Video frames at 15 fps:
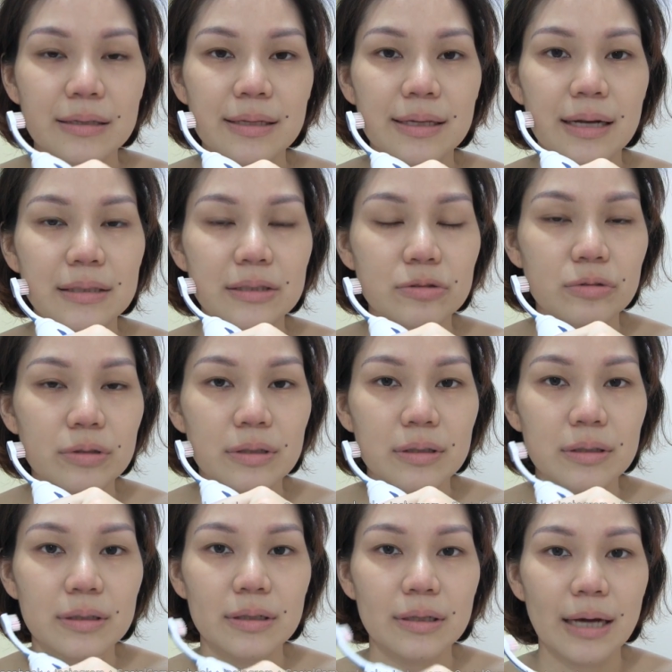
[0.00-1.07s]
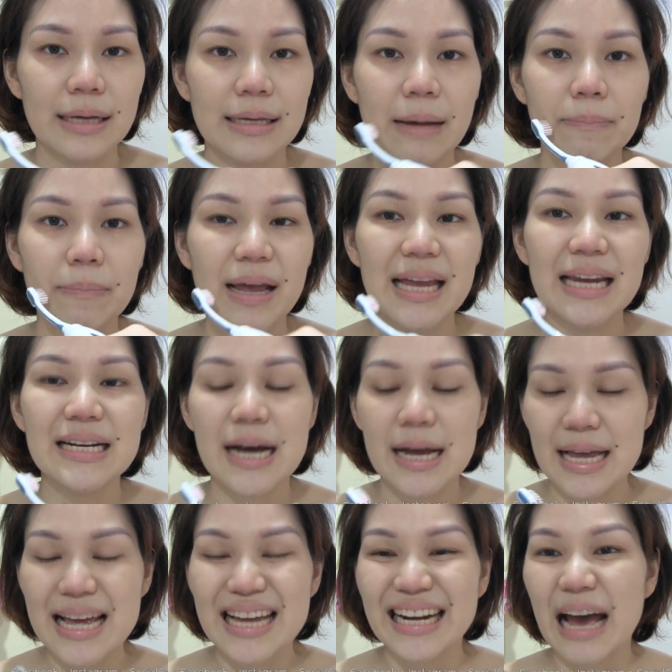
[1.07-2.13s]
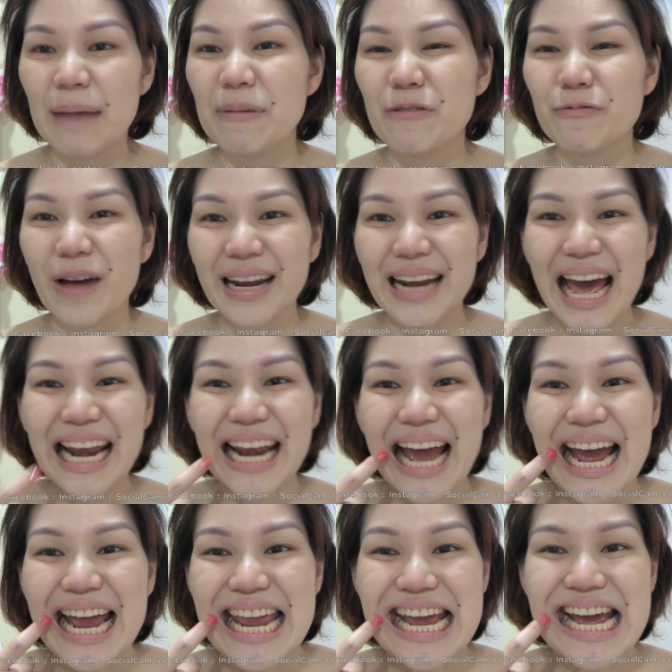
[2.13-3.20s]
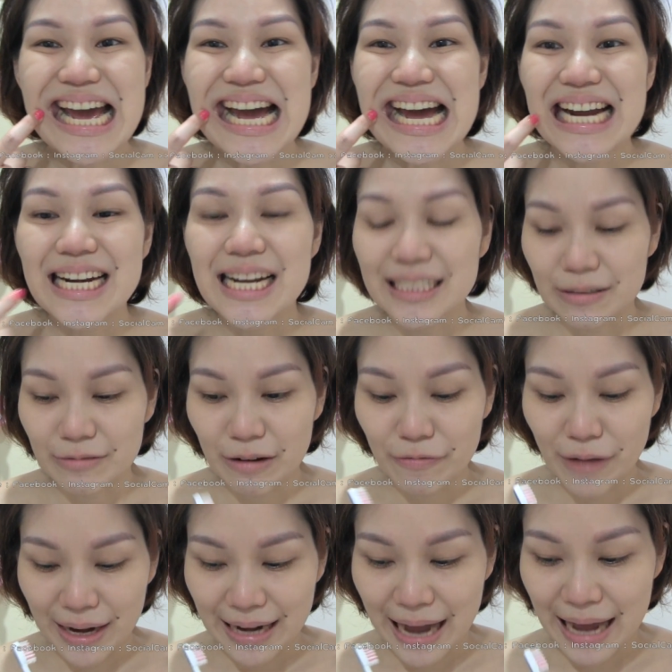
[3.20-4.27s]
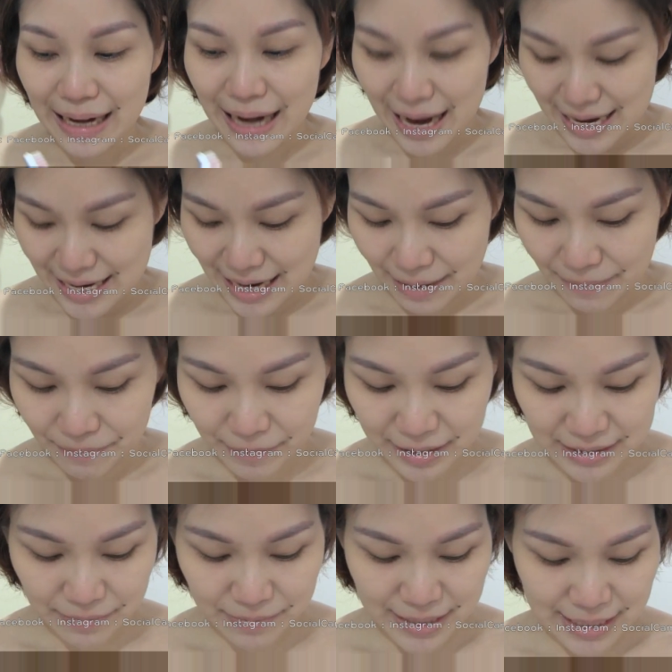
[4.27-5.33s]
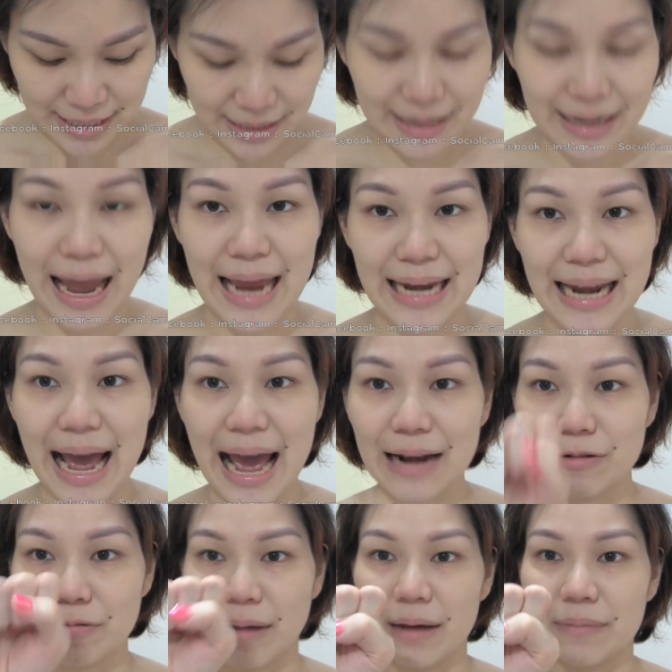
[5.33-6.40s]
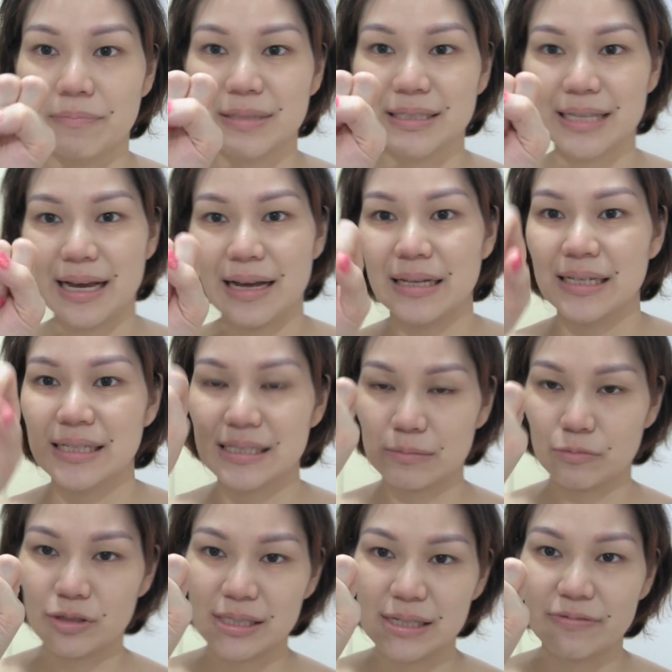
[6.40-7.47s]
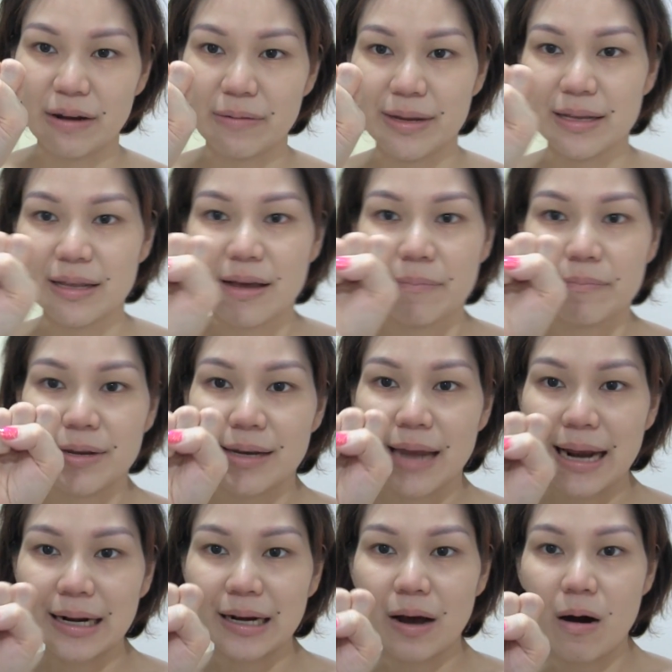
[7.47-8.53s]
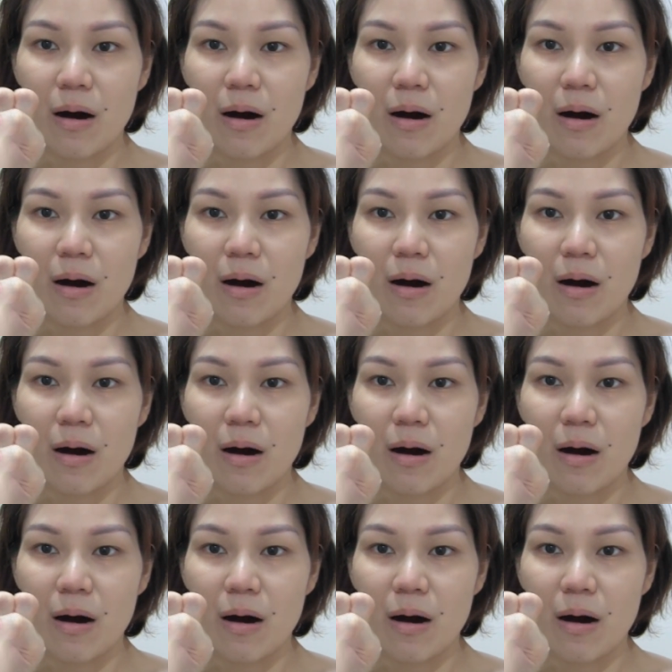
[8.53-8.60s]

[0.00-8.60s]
ทีละจุดขยับไปเรื่อยๆ ถ้าเป็นฟันด้านใน เนื่องจากว่าฟันด้านในเนี่ย มันจะมีหลายด้านถูกไหมมันจะสมมติซี่ฟันนี้มีด้านน